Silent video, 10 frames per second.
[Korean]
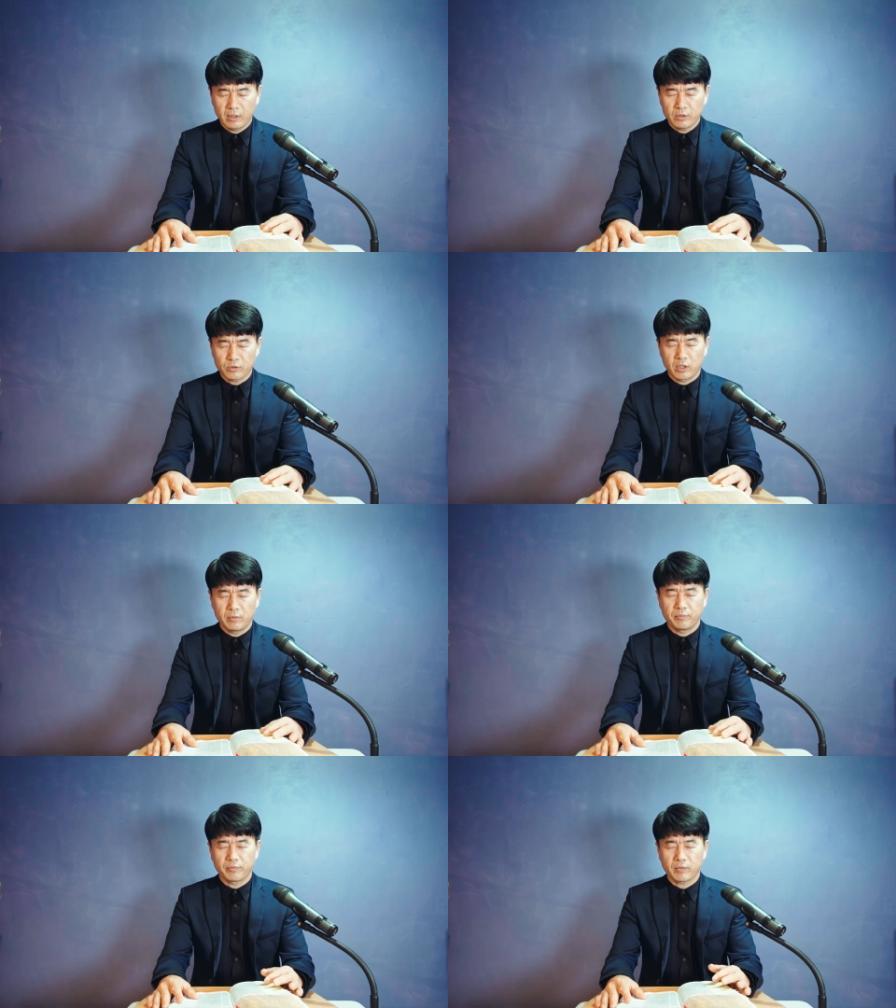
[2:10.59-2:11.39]

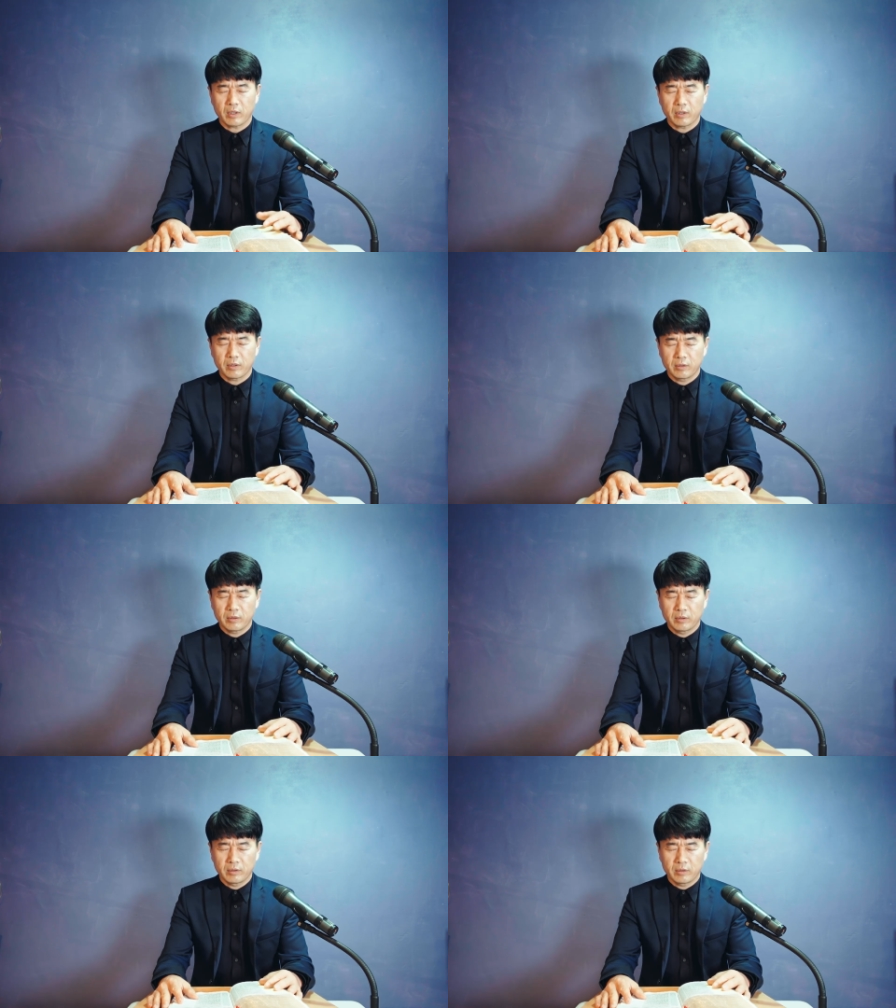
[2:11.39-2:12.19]
주님,
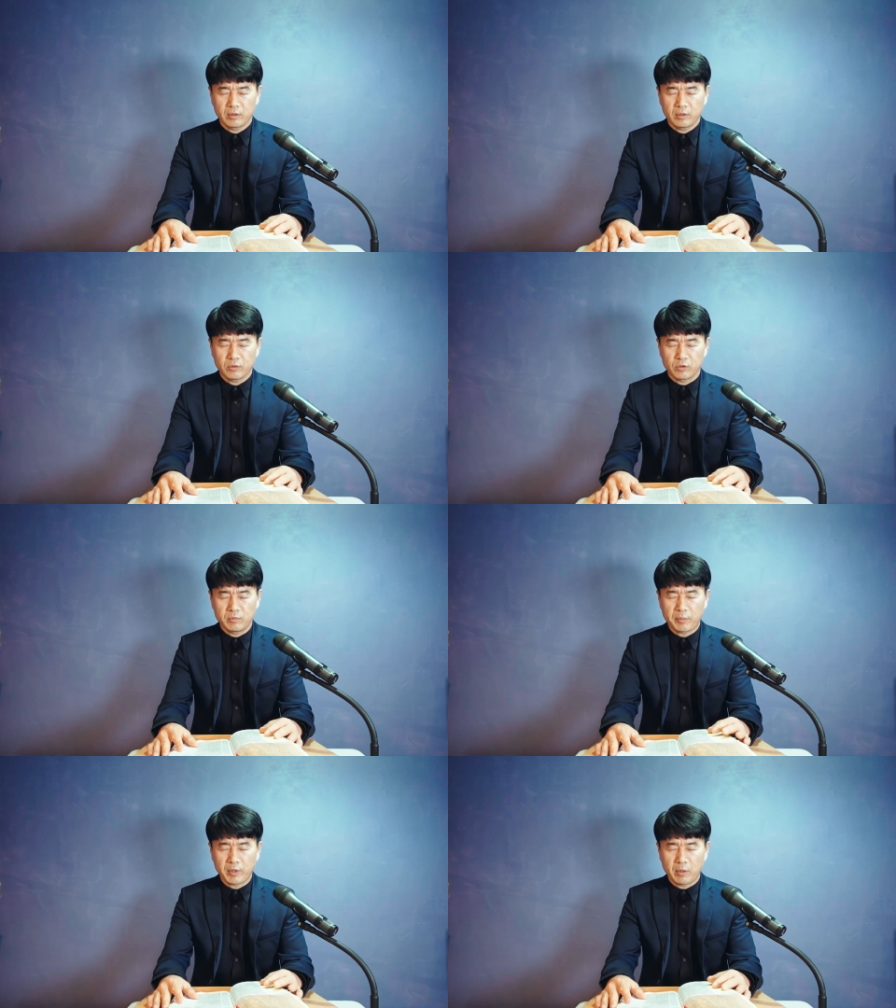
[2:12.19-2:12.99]
주님
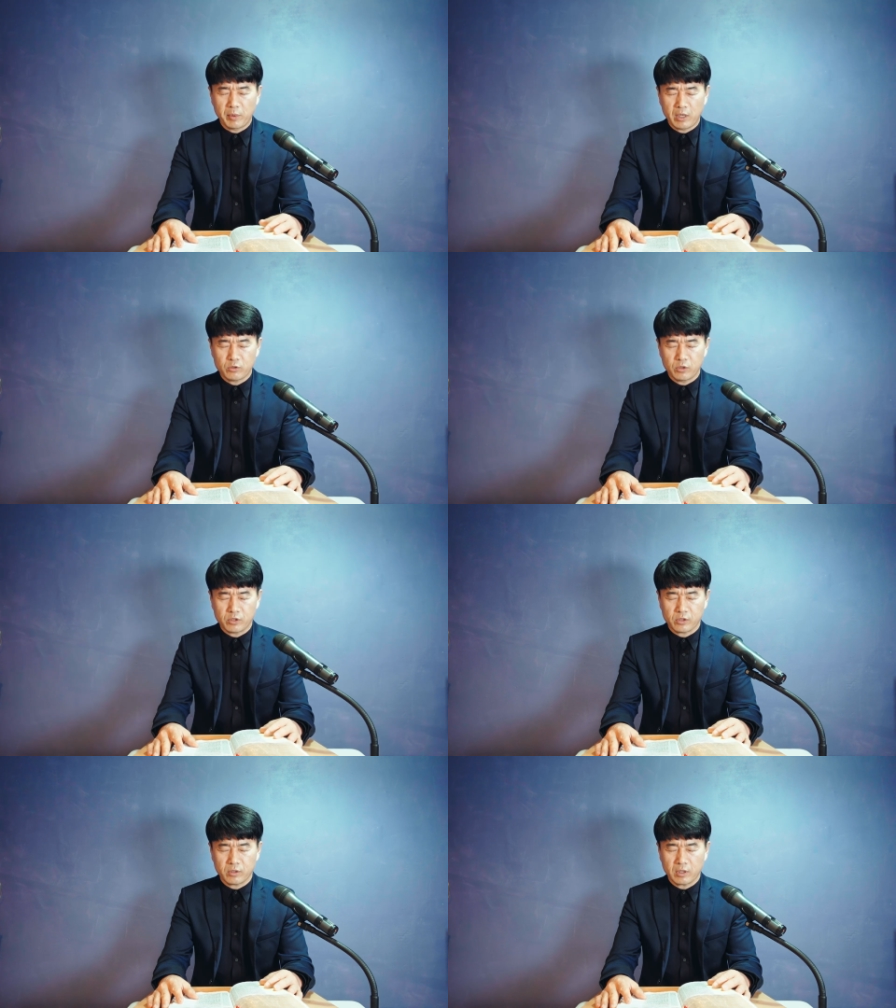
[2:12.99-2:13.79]
앞에 예배할 수
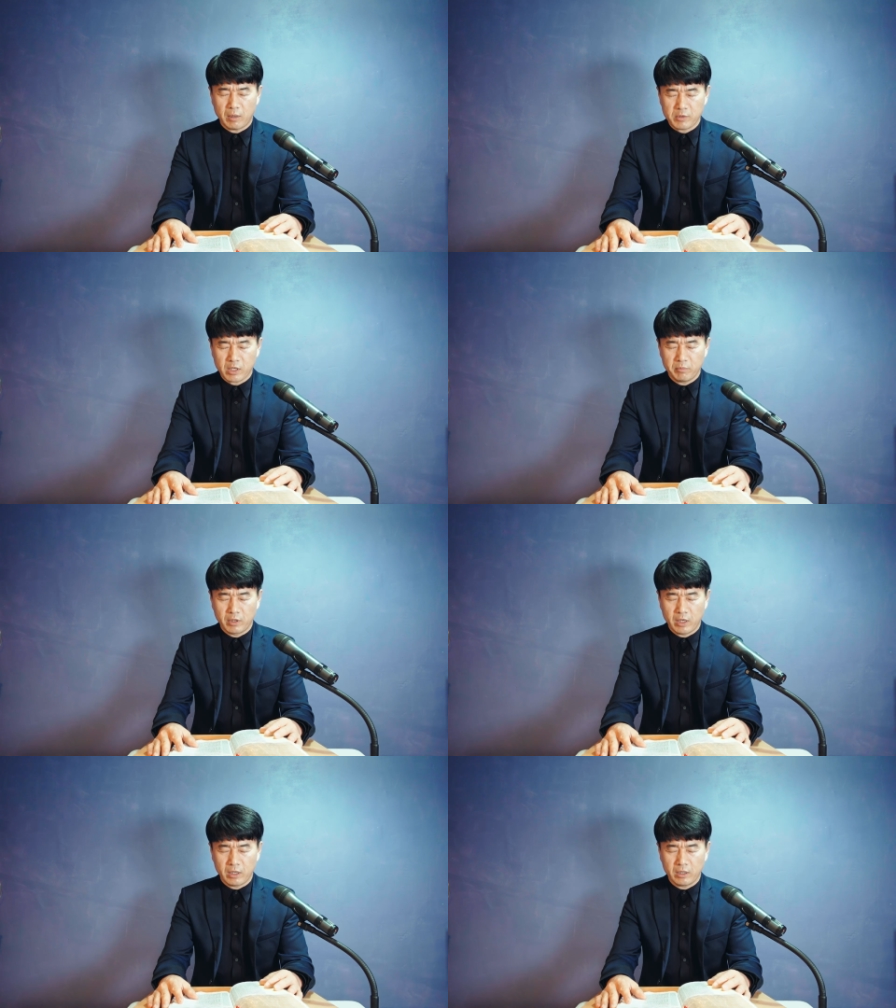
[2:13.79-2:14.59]
있어서
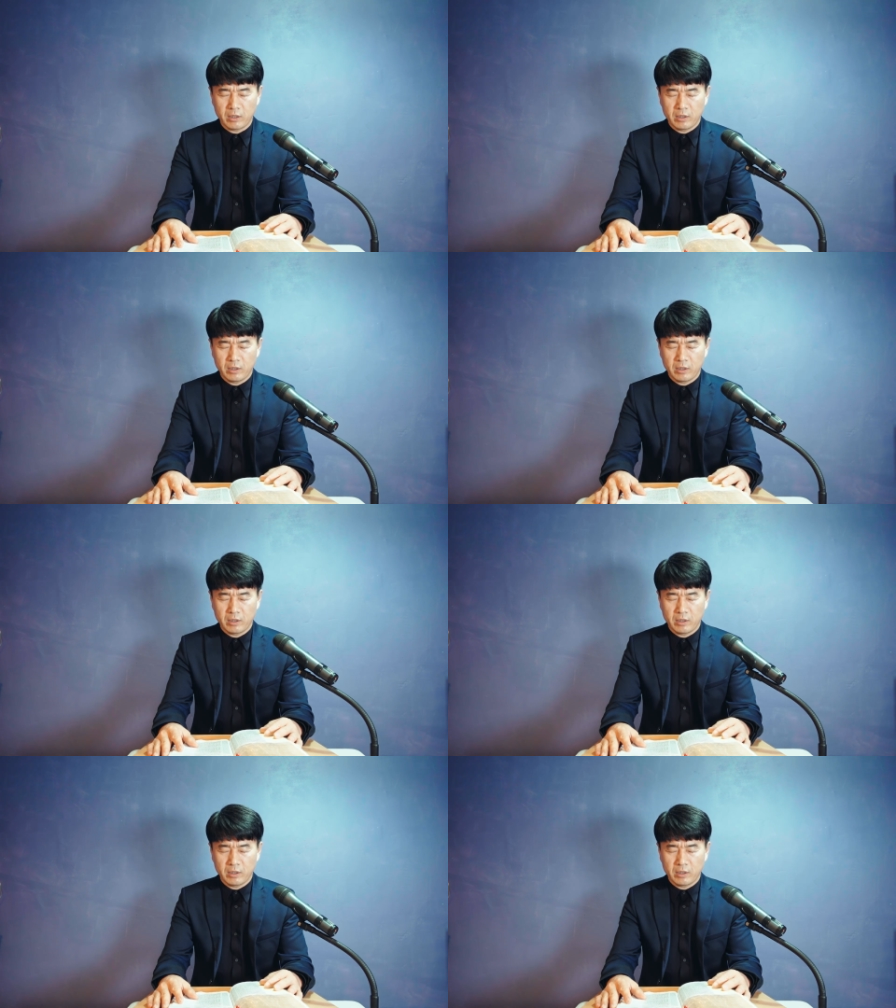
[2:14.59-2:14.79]
감사합니다.